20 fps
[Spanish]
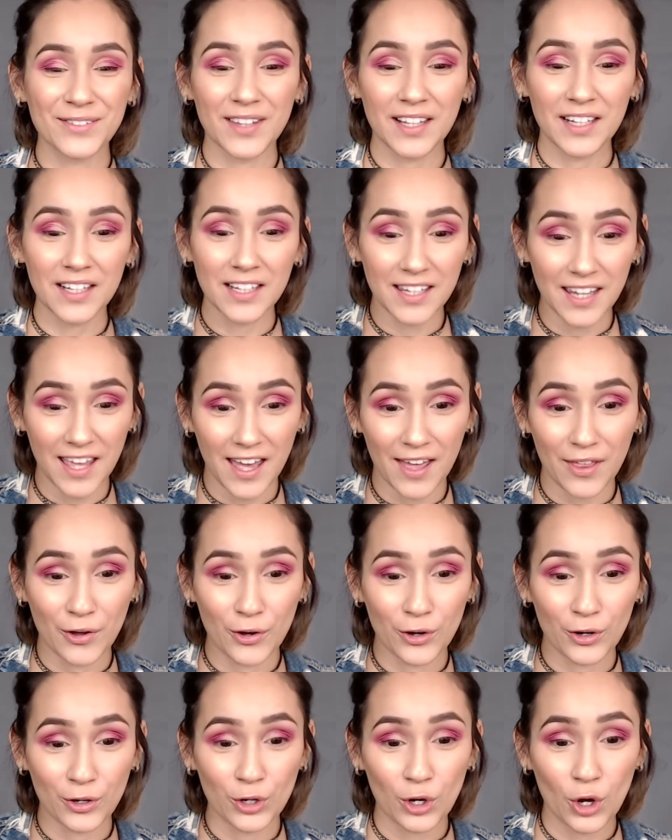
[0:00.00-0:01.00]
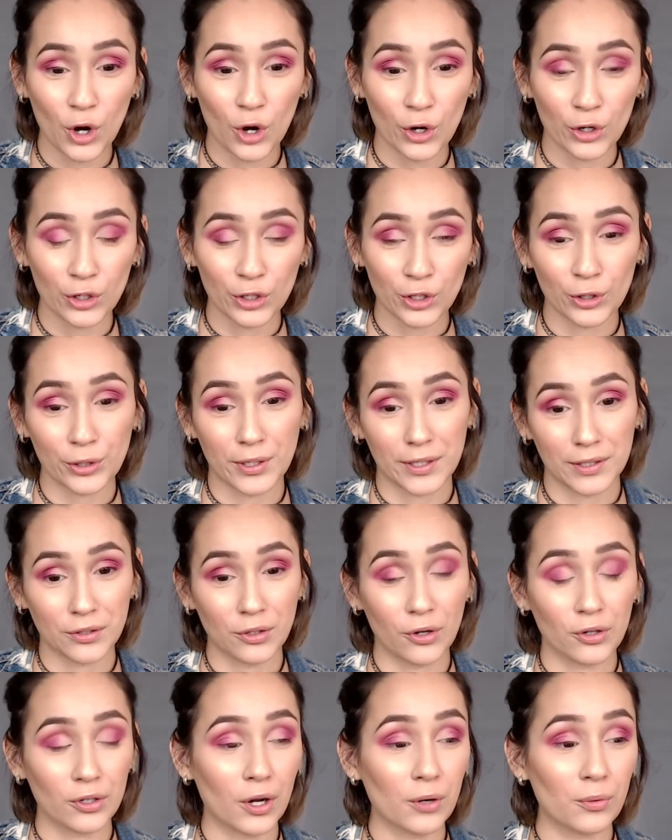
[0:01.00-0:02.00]
delineado con
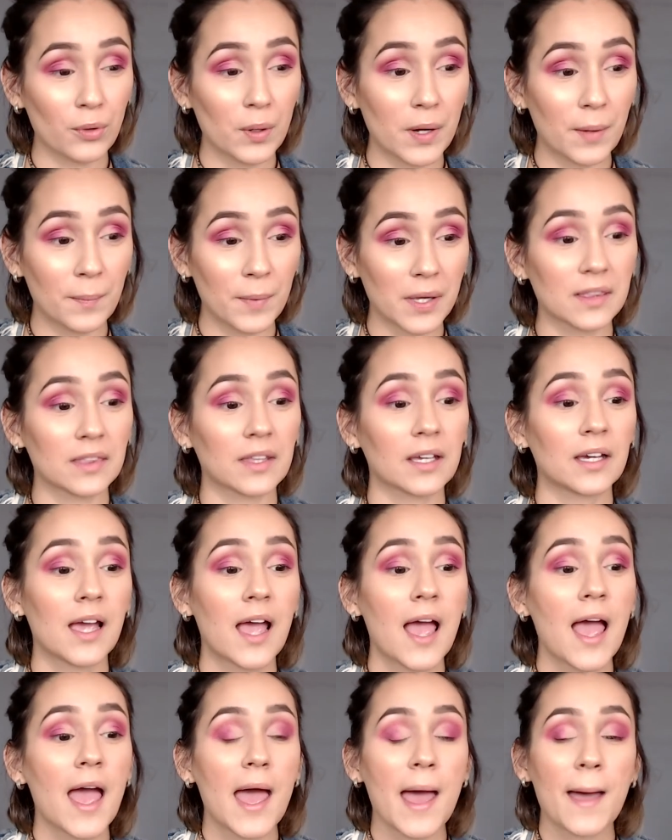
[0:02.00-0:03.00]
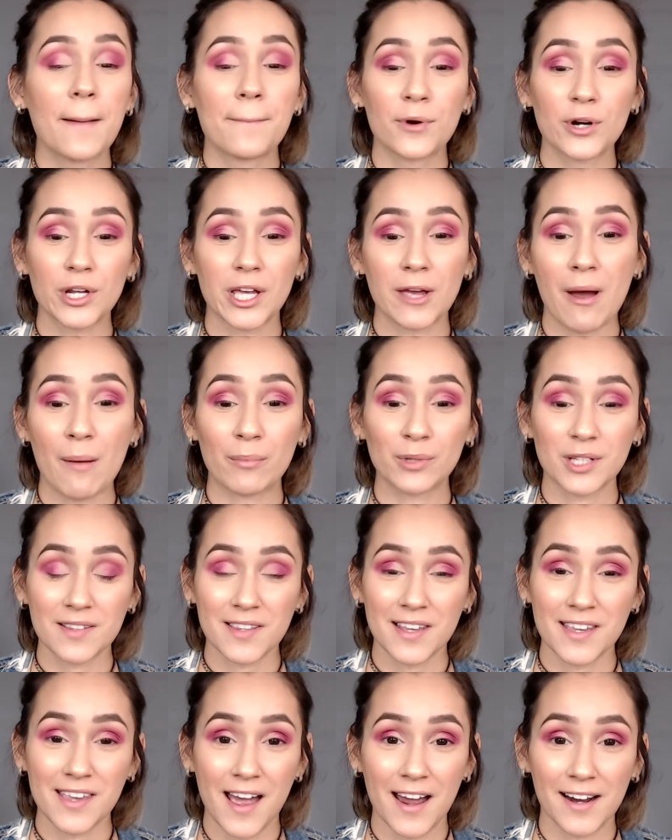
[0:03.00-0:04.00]
corrector nuevamente, porque vamos a
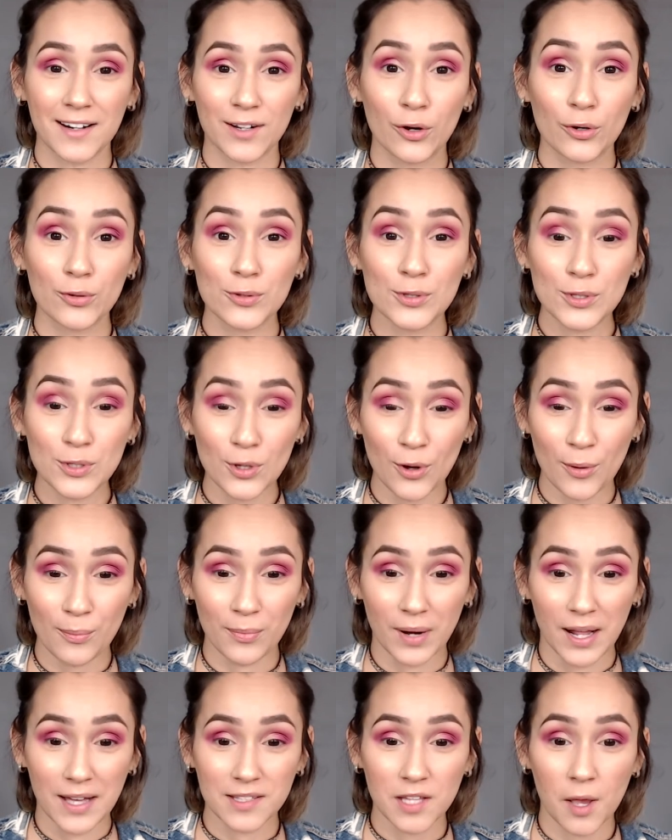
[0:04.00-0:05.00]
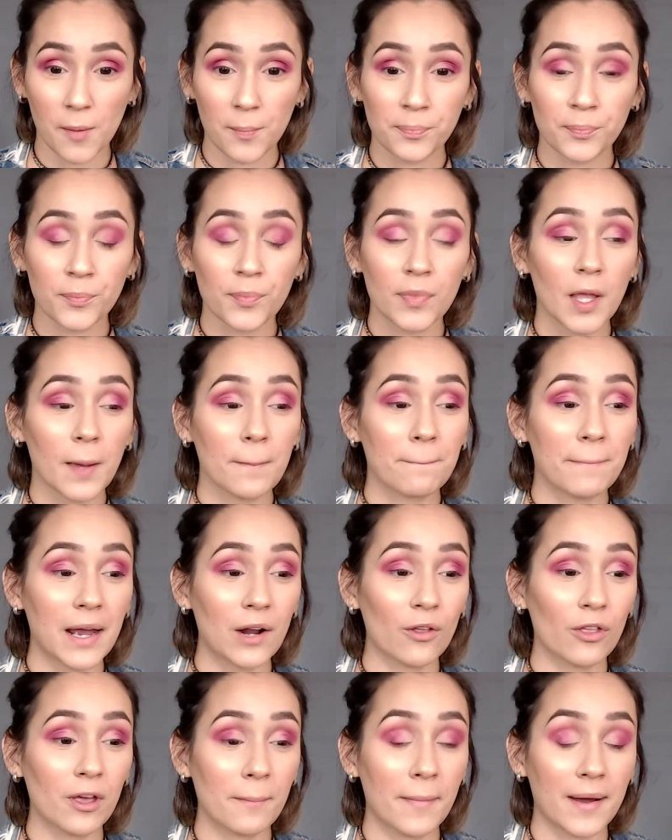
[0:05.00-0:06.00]
sellar con sombras, pero
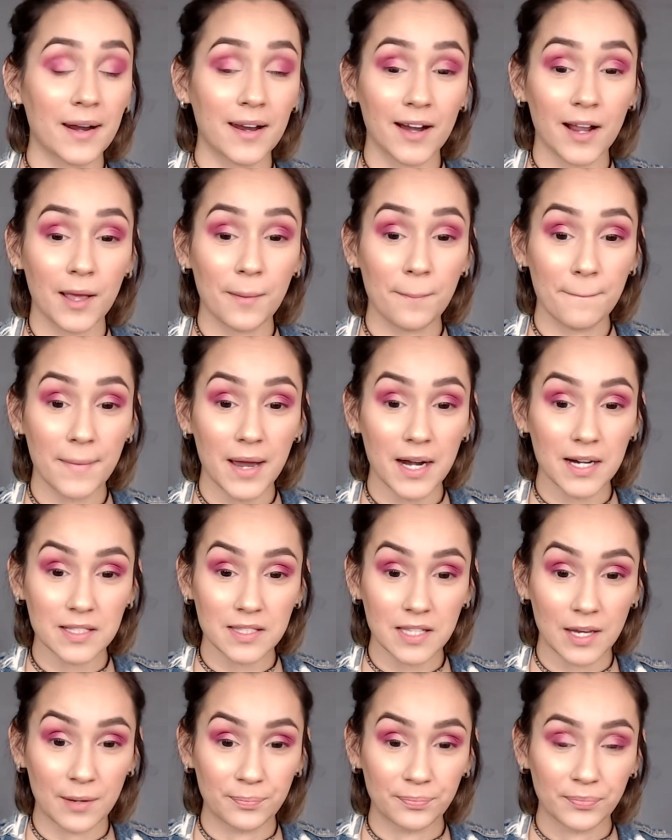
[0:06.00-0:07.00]
de manera inversa.